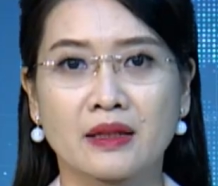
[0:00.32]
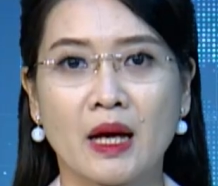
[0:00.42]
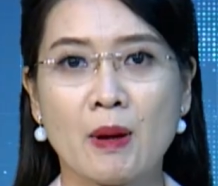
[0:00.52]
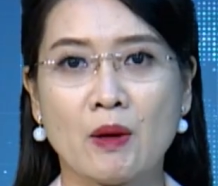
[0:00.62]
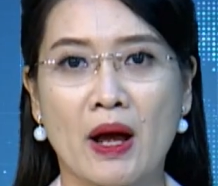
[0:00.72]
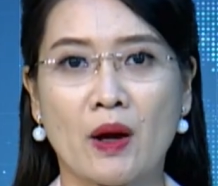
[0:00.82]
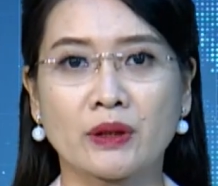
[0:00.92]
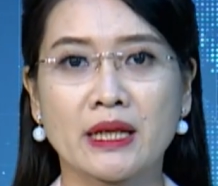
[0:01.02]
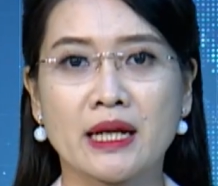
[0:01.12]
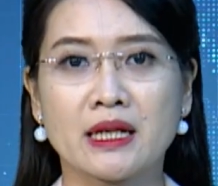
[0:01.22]
Theo báo cáo
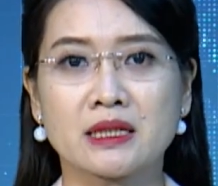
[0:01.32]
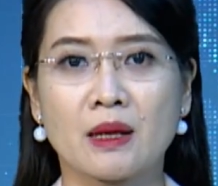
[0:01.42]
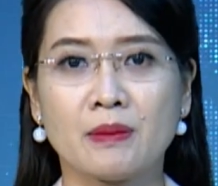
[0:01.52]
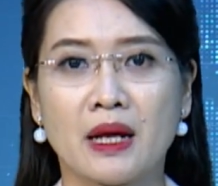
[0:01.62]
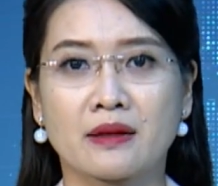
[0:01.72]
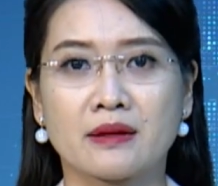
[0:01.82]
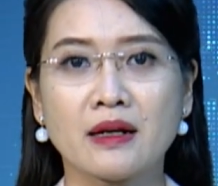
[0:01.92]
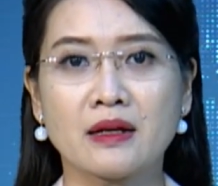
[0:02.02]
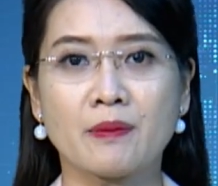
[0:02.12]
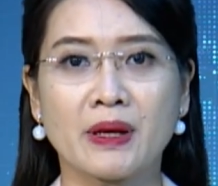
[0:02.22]
tình hình xâm lấn
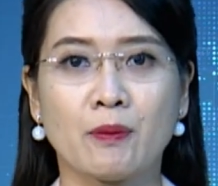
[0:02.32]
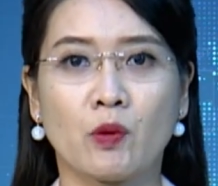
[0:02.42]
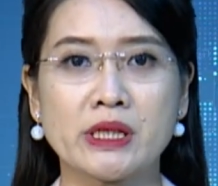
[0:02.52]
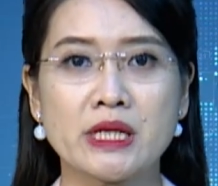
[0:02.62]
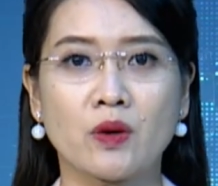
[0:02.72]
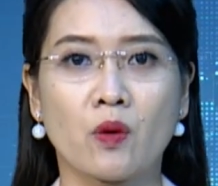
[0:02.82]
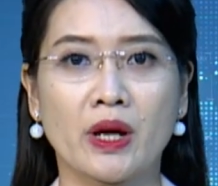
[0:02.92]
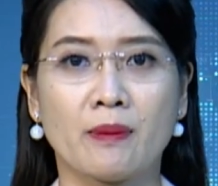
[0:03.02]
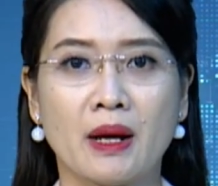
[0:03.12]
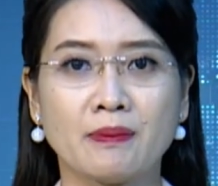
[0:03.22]
đất lâm nghiệp của Chi cục
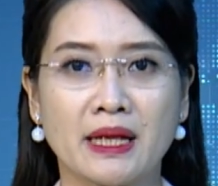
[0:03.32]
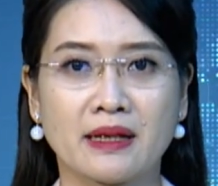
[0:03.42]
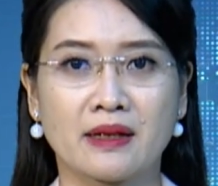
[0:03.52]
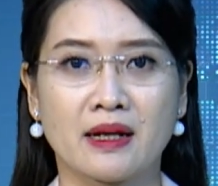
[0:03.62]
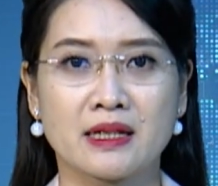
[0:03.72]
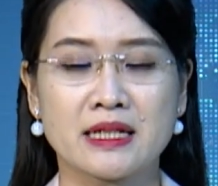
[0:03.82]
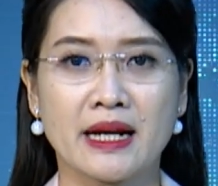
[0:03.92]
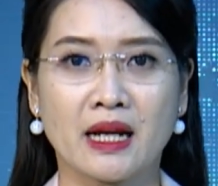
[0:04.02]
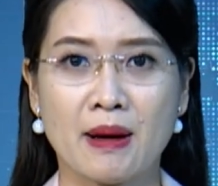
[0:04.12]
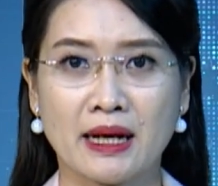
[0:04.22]
Kiểm lâm tỉnh,
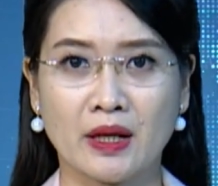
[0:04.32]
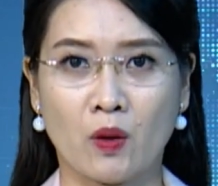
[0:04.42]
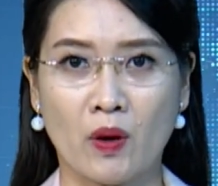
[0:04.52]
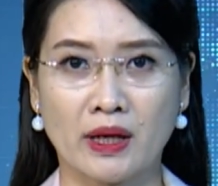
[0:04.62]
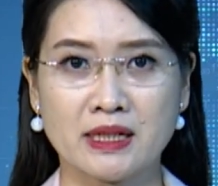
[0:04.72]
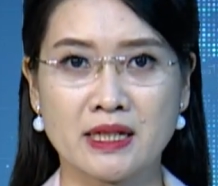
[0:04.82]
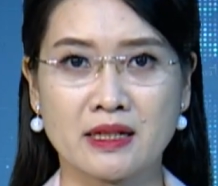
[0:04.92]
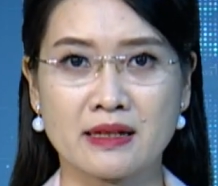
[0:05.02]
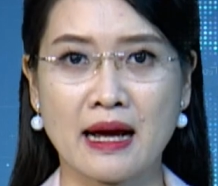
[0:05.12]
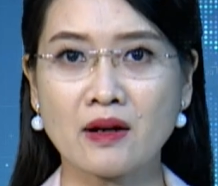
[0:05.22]
trên địa bàn tỉnh Quảng
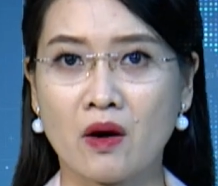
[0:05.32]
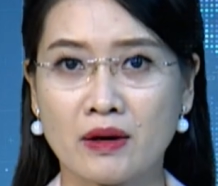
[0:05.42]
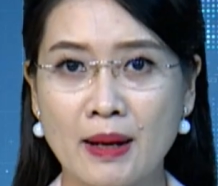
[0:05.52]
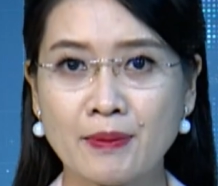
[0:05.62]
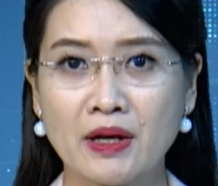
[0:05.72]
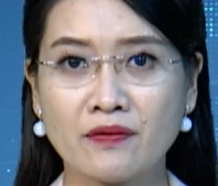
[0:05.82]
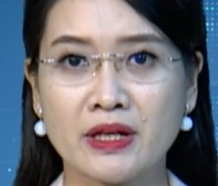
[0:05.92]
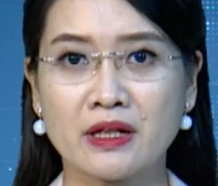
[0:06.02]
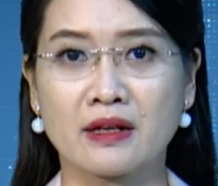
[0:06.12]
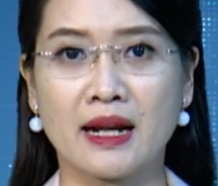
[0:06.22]
Trị đã có 5 đơn vị